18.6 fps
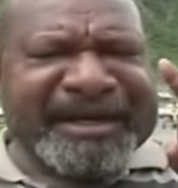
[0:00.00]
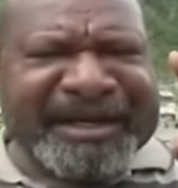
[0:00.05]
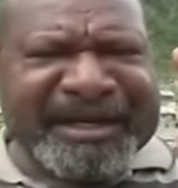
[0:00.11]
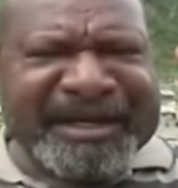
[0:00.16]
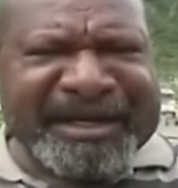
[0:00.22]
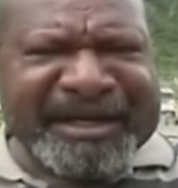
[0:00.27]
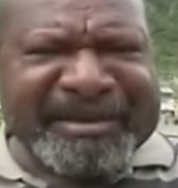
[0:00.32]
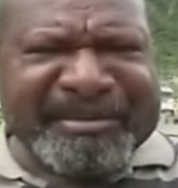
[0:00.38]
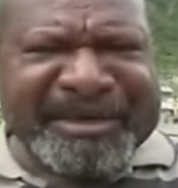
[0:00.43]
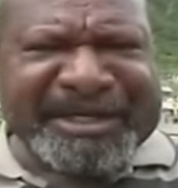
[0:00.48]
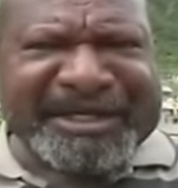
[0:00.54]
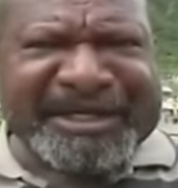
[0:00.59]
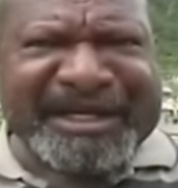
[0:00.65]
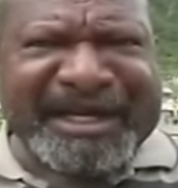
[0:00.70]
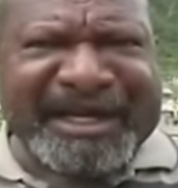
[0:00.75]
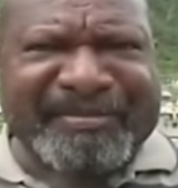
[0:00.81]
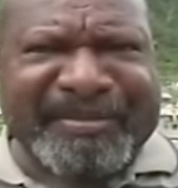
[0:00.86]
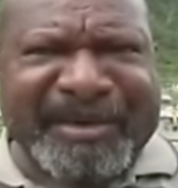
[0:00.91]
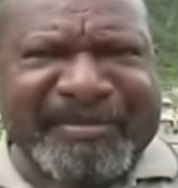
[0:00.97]
Nindi
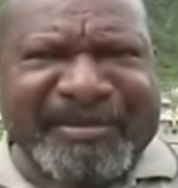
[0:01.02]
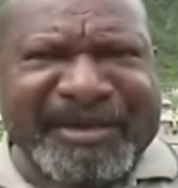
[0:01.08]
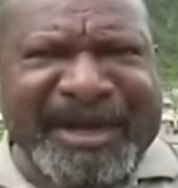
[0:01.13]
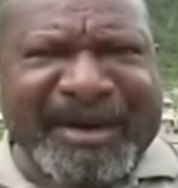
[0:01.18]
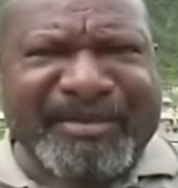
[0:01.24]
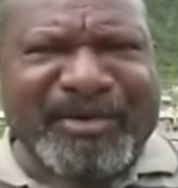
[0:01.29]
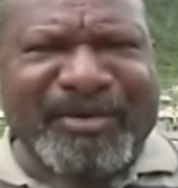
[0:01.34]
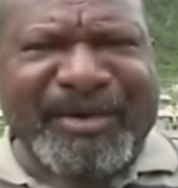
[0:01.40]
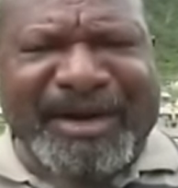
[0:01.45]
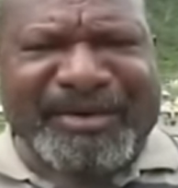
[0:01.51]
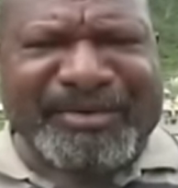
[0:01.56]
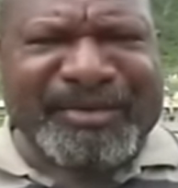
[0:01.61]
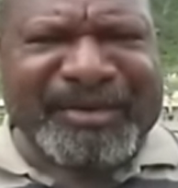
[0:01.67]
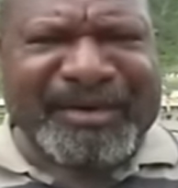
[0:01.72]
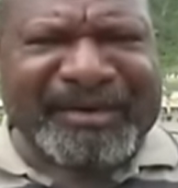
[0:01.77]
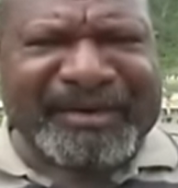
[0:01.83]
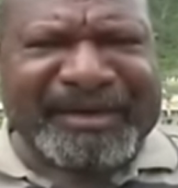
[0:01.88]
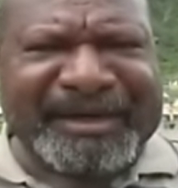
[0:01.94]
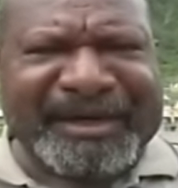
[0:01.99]
Misiket
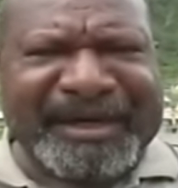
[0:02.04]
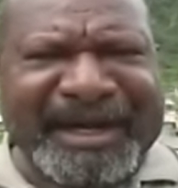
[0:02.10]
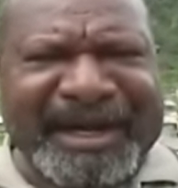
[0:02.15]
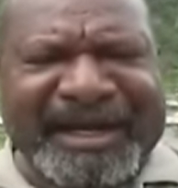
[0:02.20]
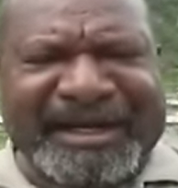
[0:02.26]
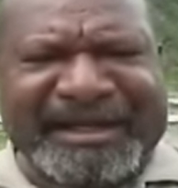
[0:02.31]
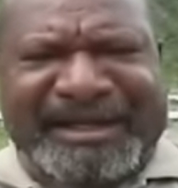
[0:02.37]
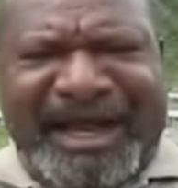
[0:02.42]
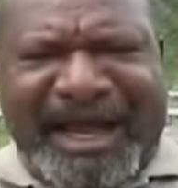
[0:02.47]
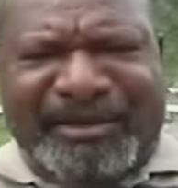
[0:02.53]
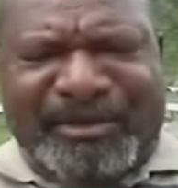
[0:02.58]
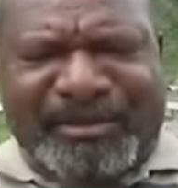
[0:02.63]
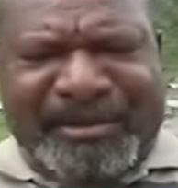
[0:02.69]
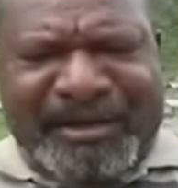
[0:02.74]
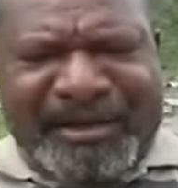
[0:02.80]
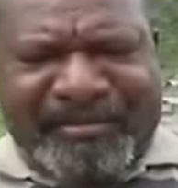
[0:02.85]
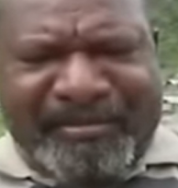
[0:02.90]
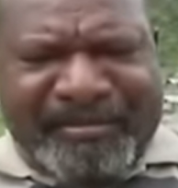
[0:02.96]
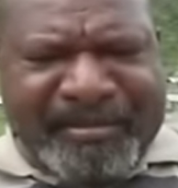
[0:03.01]
Pemijabuanmu dengan
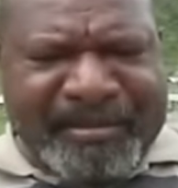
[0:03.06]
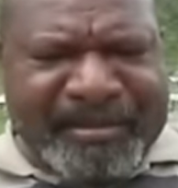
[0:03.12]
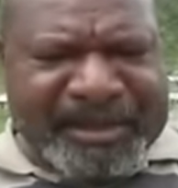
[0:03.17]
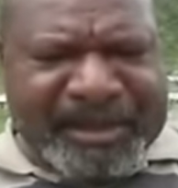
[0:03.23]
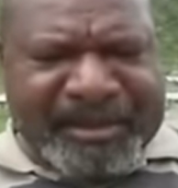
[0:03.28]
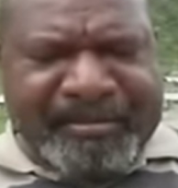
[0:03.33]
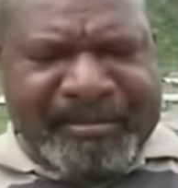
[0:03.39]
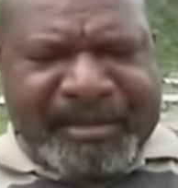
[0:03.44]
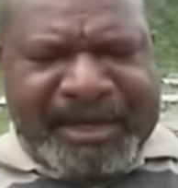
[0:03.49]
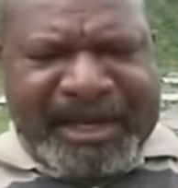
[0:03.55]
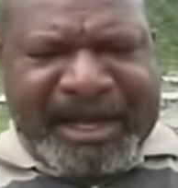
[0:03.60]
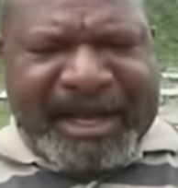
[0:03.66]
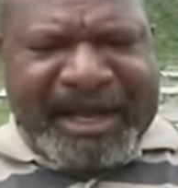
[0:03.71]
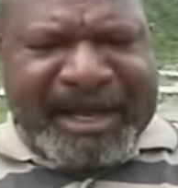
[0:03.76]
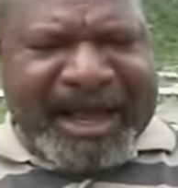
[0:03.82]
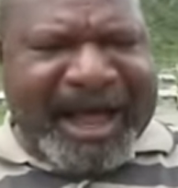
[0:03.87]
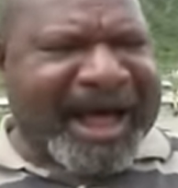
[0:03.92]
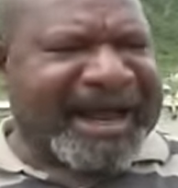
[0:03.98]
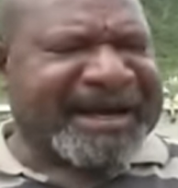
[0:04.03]
satu
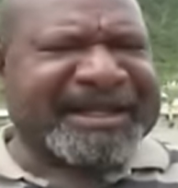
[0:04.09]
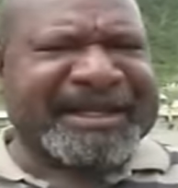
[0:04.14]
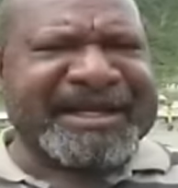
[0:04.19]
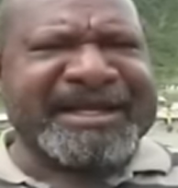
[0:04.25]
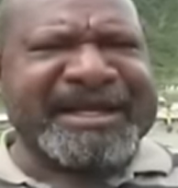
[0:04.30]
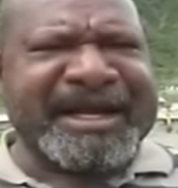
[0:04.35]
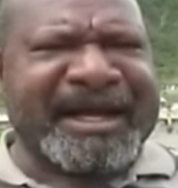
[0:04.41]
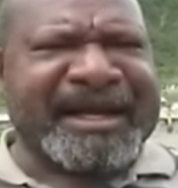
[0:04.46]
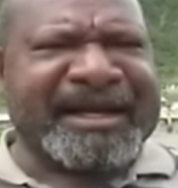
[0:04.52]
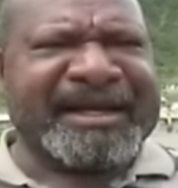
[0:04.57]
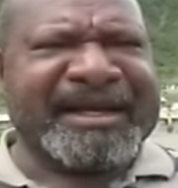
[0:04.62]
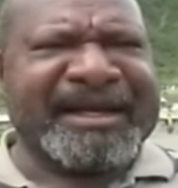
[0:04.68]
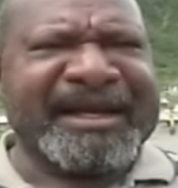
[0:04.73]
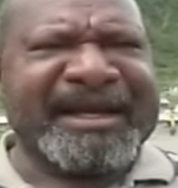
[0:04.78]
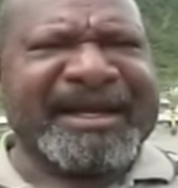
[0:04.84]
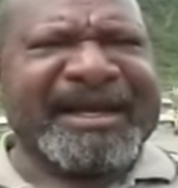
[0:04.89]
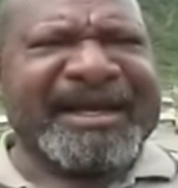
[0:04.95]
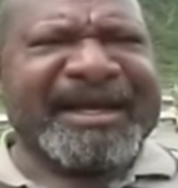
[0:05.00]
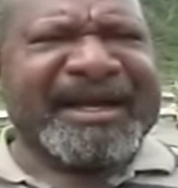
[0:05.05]
uh, artinya
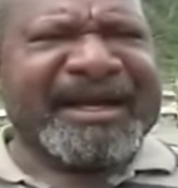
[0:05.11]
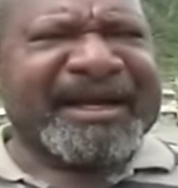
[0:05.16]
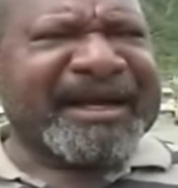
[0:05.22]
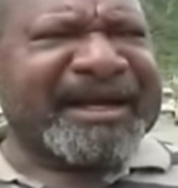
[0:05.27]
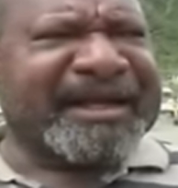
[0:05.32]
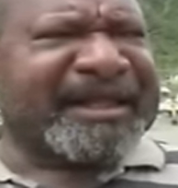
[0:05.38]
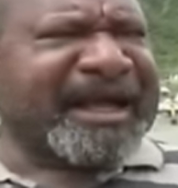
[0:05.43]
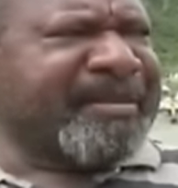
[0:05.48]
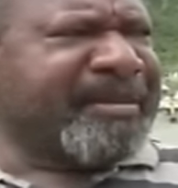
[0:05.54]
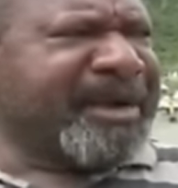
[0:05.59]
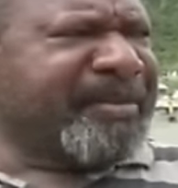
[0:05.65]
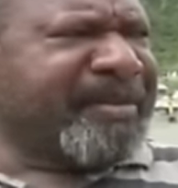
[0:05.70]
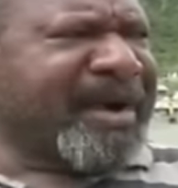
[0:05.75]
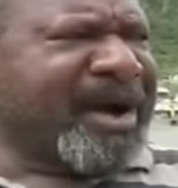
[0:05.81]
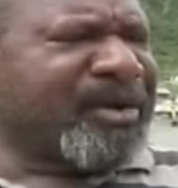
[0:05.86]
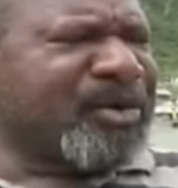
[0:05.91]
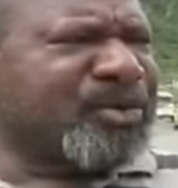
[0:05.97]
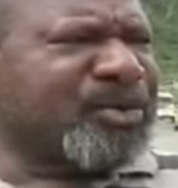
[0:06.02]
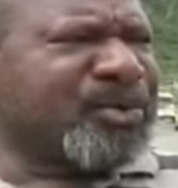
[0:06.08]
kita
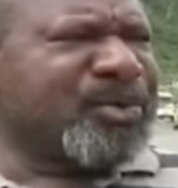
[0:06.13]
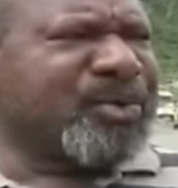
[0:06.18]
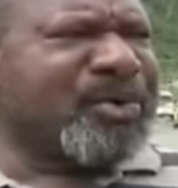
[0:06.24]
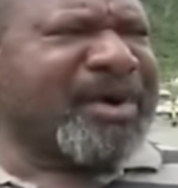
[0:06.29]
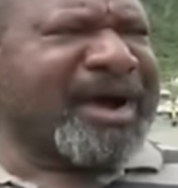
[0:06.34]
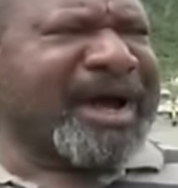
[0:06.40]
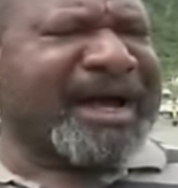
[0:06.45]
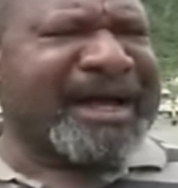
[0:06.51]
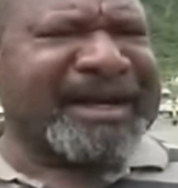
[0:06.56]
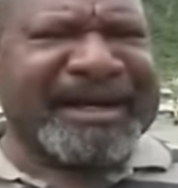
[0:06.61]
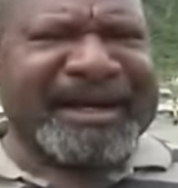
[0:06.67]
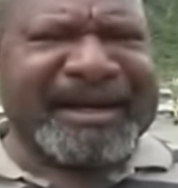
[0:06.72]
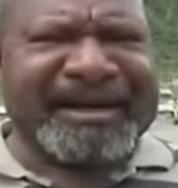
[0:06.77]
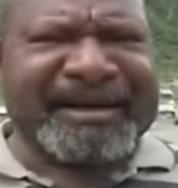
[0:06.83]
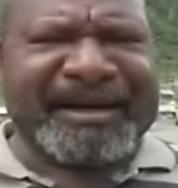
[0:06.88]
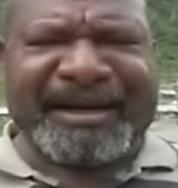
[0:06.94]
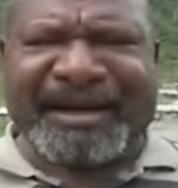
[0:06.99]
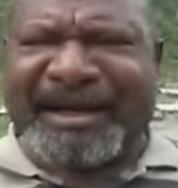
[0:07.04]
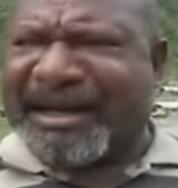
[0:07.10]
membangun
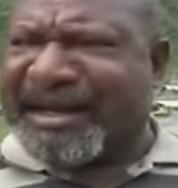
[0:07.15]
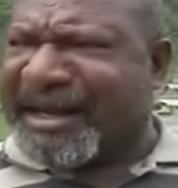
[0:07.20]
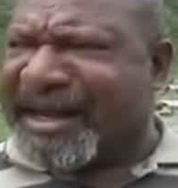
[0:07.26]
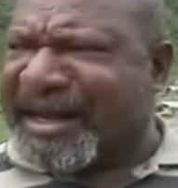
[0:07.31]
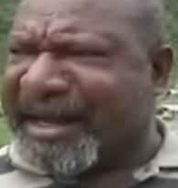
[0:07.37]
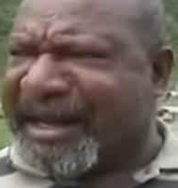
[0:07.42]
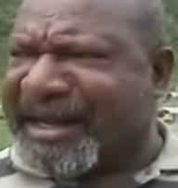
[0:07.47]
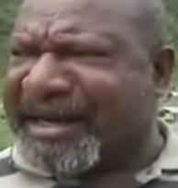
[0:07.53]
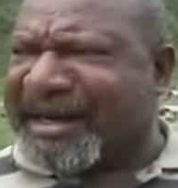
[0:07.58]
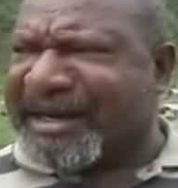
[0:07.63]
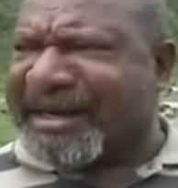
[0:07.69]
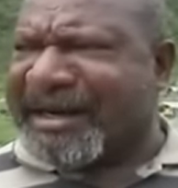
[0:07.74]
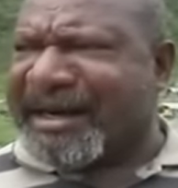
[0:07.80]
dugaan eh, dengan